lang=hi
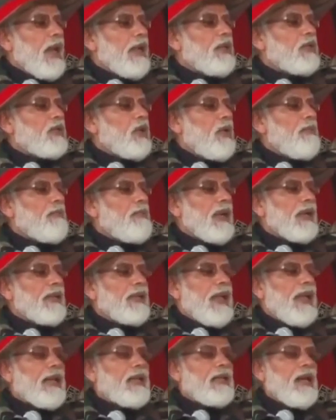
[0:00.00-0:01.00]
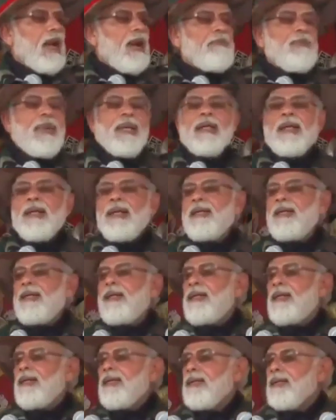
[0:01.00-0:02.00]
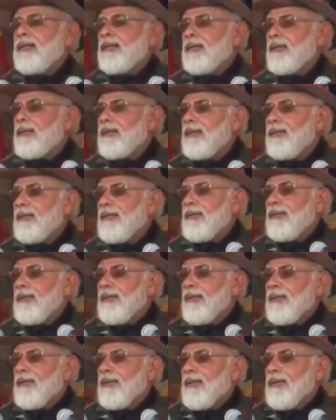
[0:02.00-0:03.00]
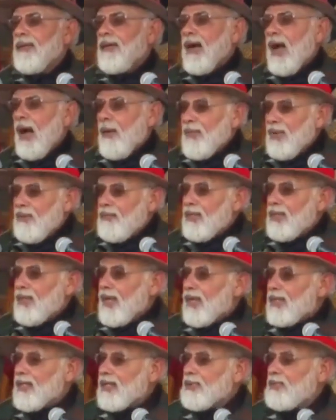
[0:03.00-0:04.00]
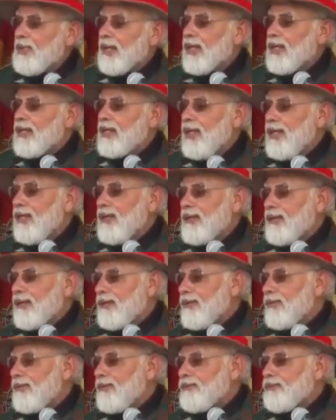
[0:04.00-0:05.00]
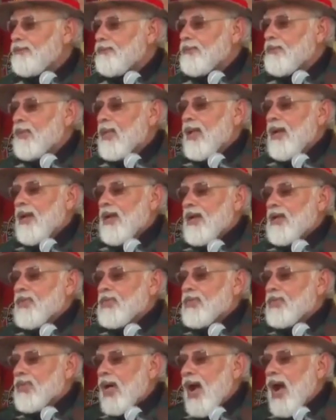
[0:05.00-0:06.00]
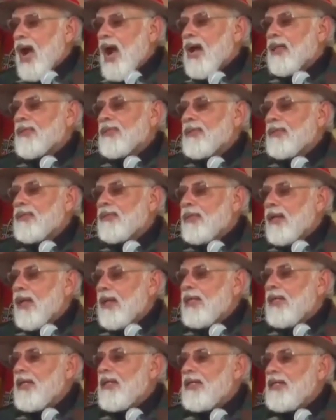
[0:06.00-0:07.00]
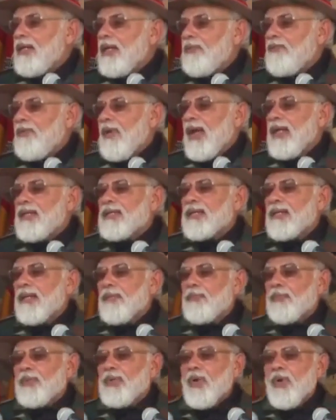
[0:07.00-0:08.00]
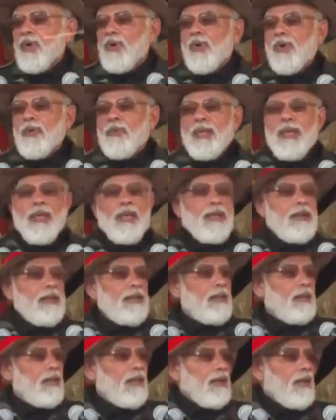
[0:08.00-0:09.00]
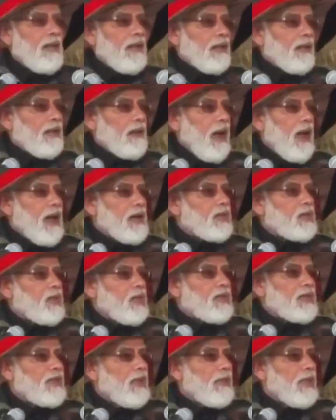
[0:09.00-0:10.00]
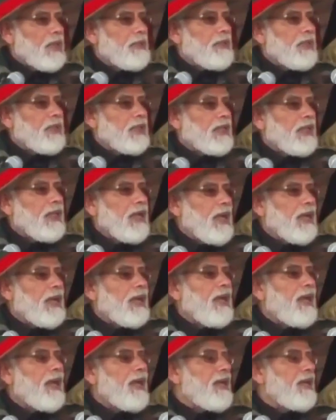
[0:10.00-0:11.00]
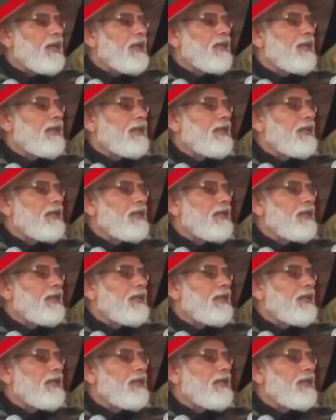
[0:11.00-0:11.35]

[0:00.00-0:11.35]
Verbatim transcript: लाइट कॉम्पैक्ट एयरक्राफ्ट बन रहे हैं अभी विजयादशमी के दिन सात नई डिफेंस कंपनियों को भी राष्ट्र को समर्पित किया गया है